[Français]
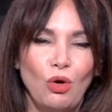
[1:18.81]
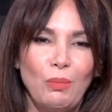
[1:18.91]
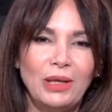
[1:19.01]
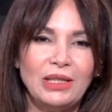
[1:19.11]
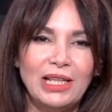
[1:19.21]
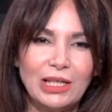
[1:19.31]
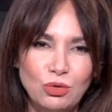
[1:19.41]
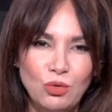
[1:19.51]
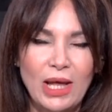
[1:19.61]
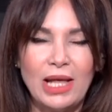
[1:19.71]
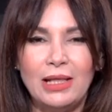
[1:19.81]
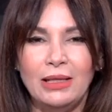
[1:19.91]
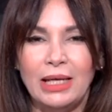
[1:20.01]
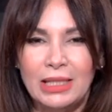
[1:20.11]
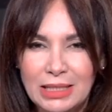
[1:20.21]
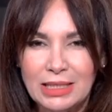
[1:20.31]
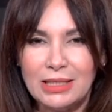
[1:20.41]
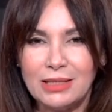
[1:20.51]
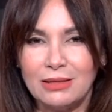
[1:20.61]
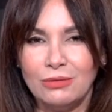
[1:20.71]
trop intellectuel,
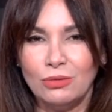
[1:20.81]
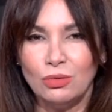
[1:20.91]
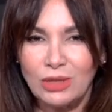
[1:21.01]
élitiste,